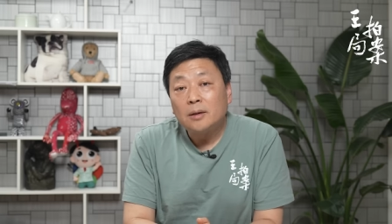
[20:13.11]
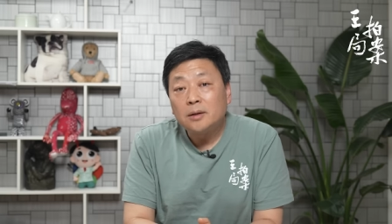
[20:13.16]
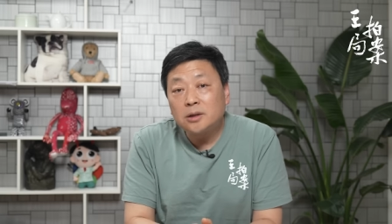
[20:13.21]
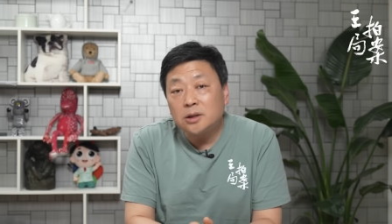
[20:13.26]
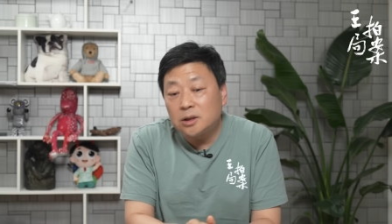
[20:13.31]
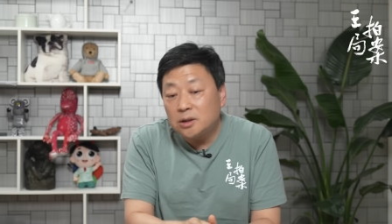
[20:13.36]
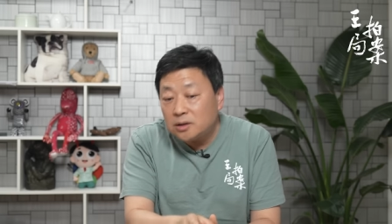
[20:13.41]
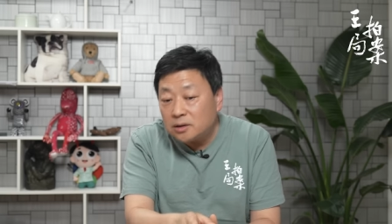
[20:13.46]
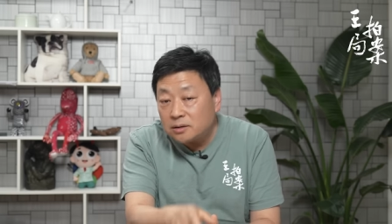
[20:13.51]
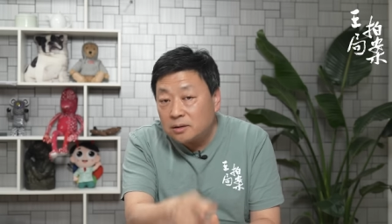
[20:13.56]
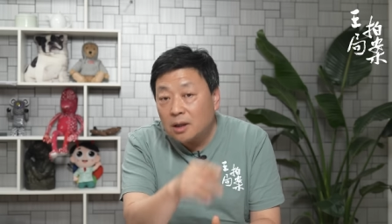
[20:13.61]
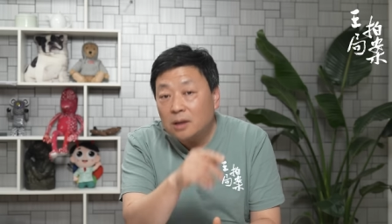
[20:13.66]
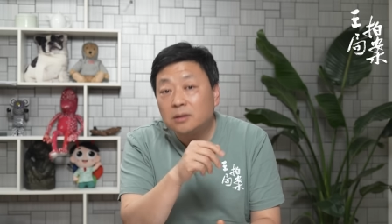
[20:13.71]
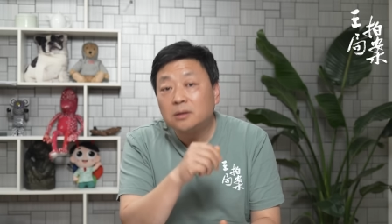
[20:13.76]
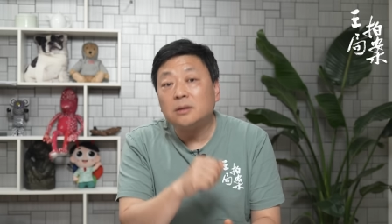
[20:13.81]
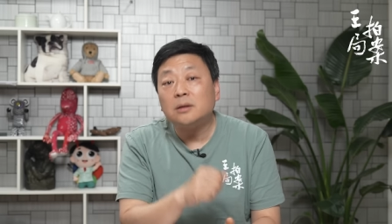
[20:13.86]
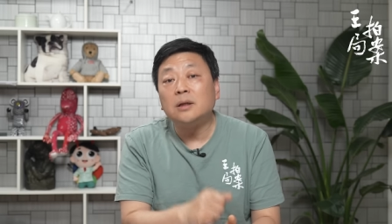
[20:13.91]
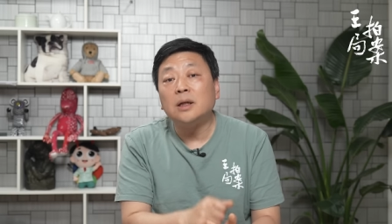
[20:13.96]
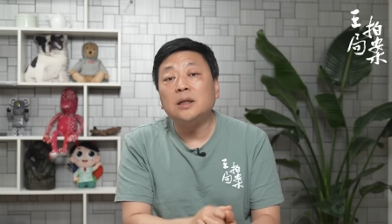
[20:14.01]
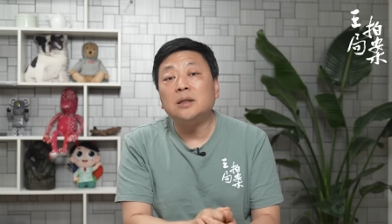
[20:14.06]
其实当
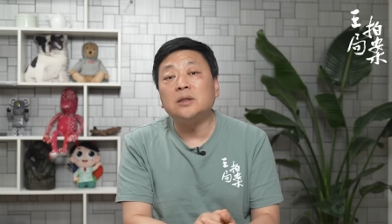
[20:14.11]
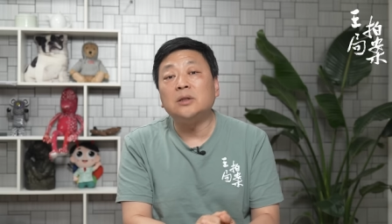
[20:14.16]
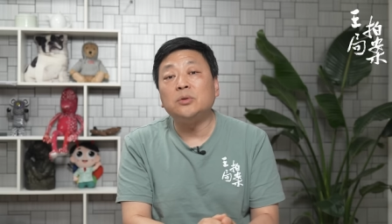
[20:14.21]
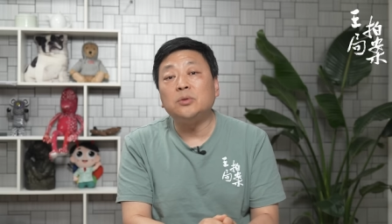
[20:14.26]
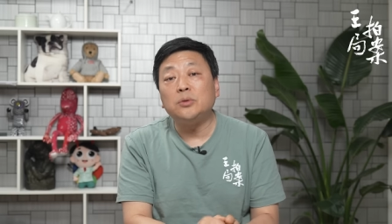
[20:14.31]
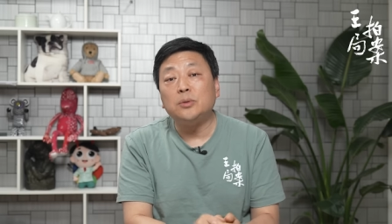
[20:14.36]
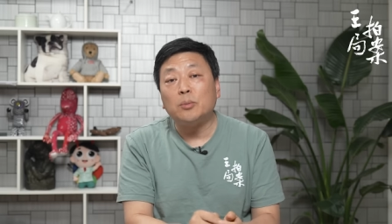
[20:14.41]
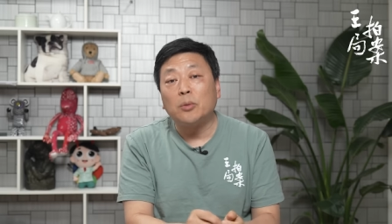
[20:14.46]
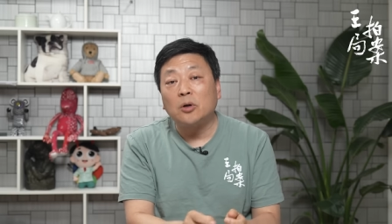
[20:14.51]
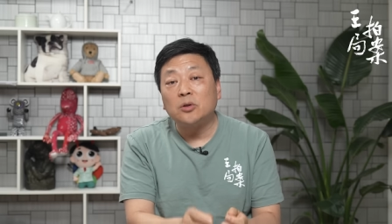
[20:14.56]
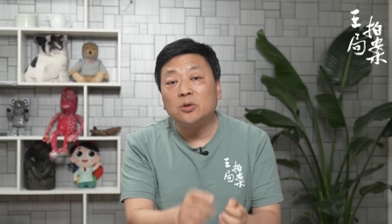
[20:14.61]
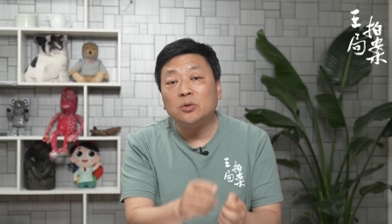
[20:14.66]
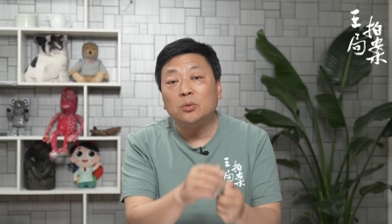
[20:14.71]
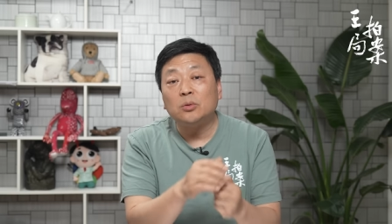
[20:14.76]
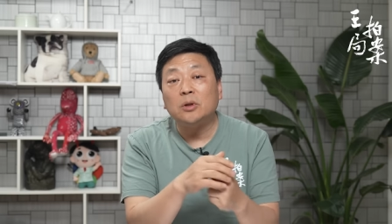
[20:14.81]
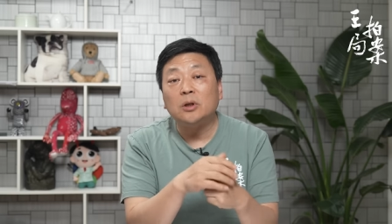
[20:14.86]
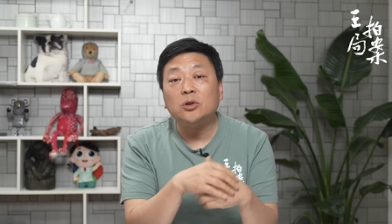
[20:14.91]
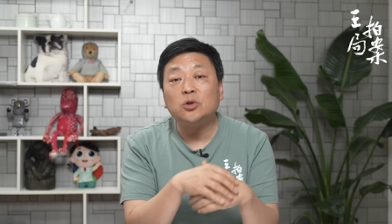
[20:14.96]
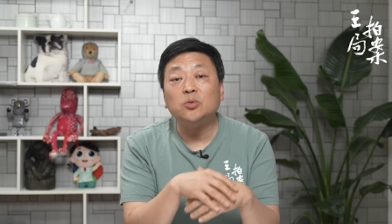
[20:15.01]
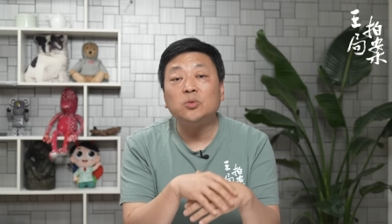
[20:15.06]
时类似于毛泽
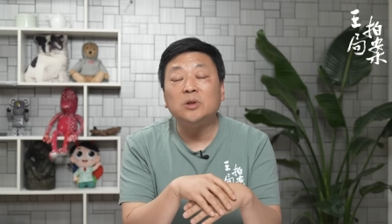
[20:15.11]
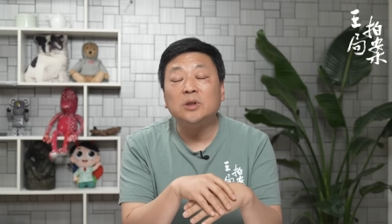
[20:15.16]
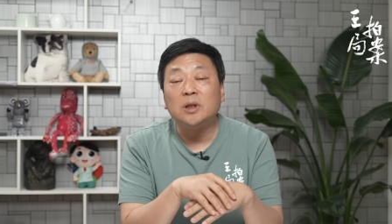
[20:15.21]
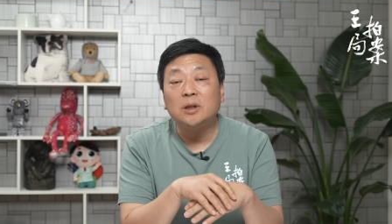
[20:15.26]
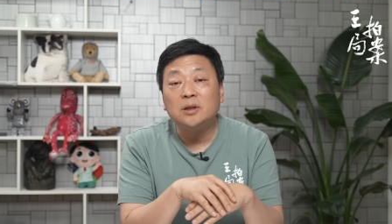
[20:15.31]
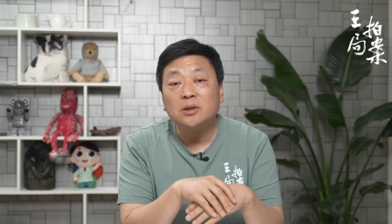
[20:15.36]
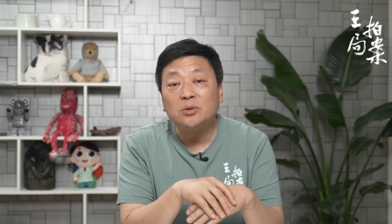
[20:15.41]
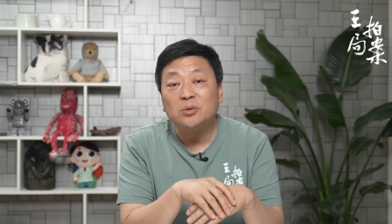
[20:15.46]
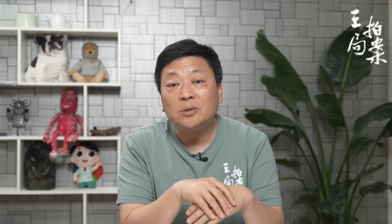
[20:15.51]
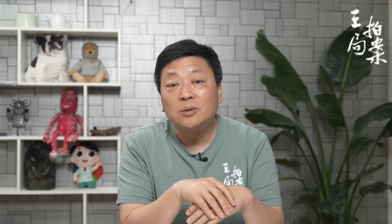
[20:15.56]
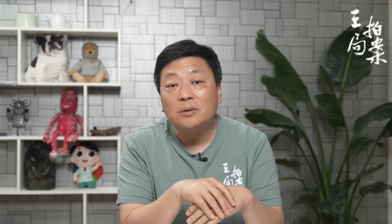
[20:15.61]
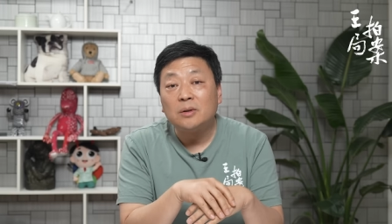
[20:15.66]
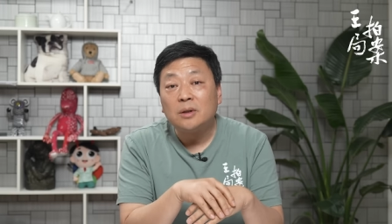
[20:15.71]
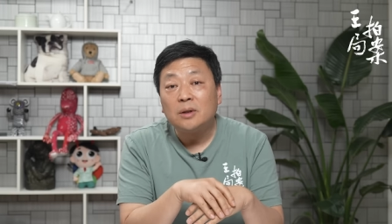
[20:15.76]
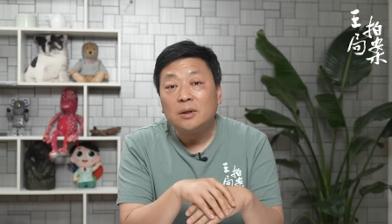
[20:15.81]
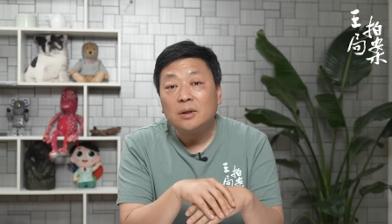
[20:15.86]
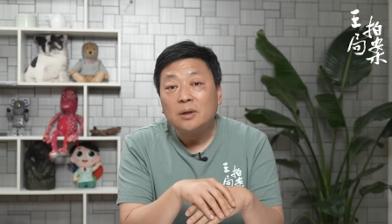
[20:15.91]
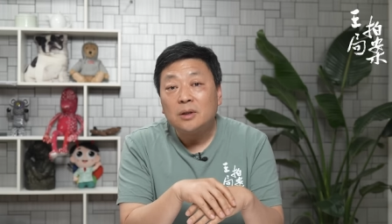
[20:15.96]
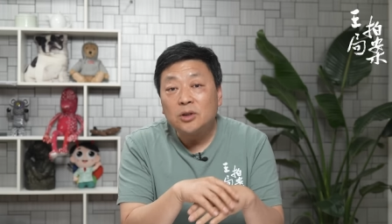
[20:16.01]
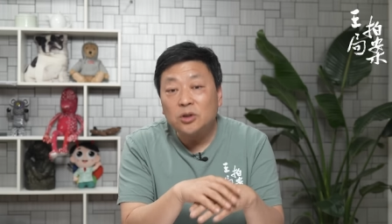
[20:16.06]
东和朱德这种
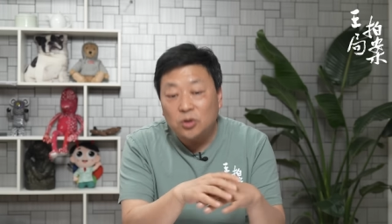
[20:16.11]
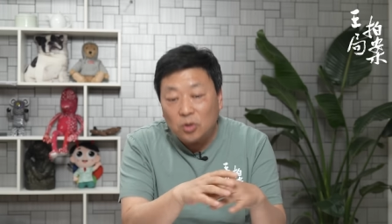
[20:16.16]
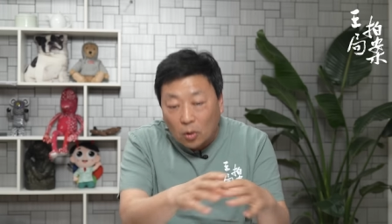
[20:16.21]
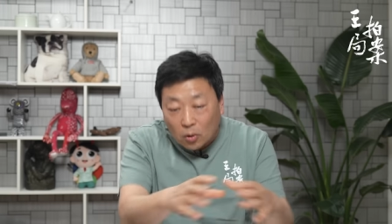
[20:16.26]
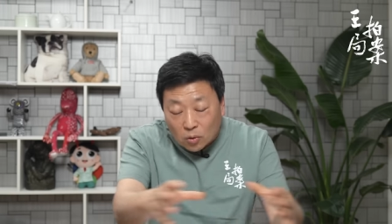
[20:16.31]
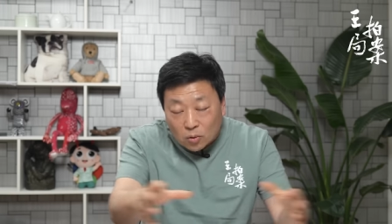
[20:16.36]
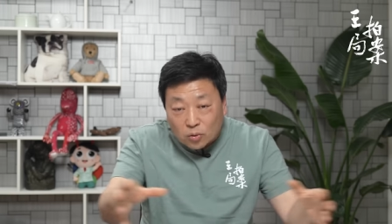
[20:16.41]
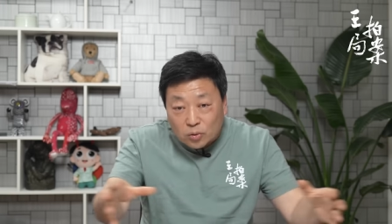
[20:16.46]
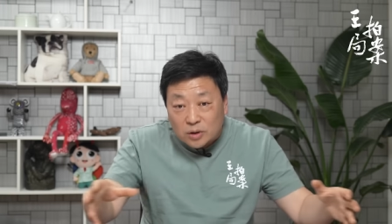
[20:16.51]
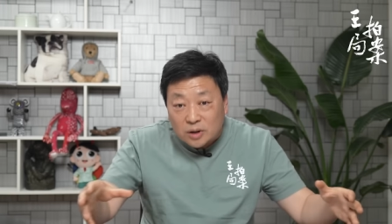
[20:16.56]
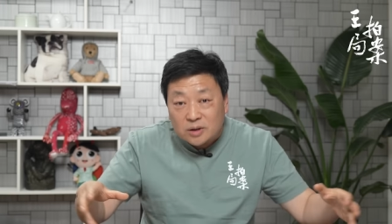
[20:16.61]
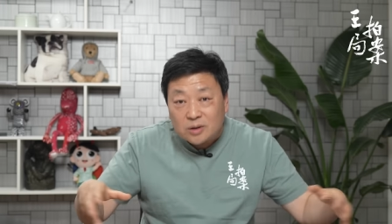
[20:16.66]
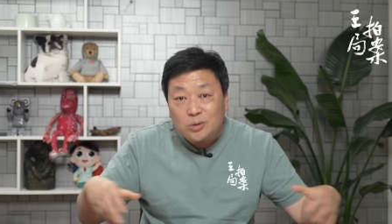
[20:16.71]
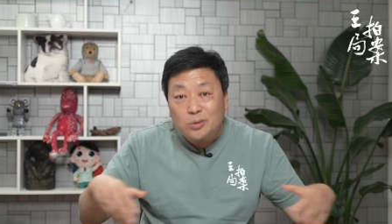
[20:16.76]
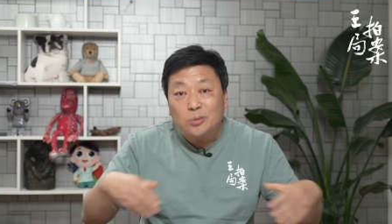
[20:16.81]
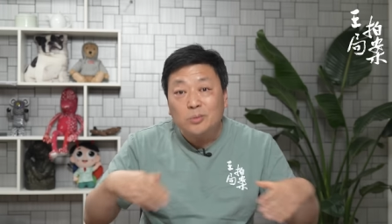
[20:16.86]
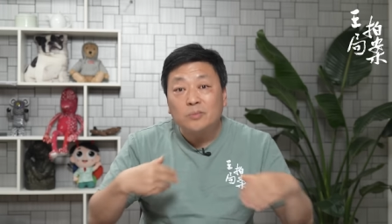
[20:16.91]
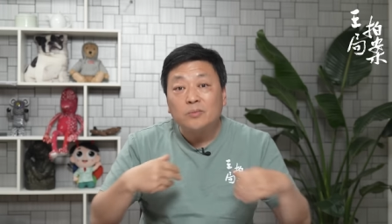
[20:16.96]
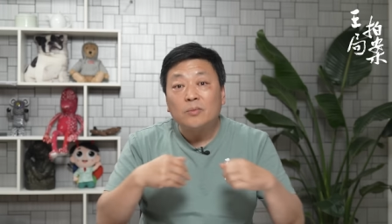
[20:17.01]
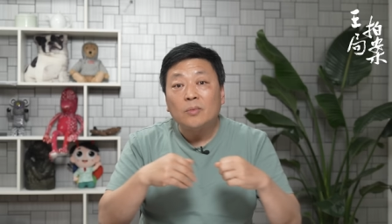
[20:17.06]
小股的这
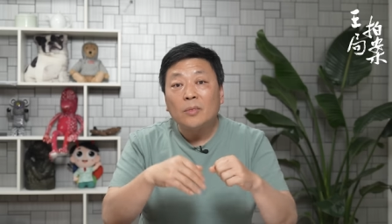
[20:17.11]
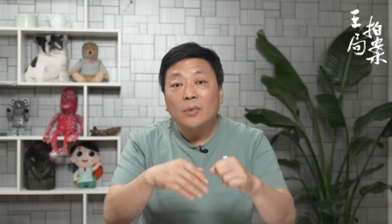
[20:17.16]
种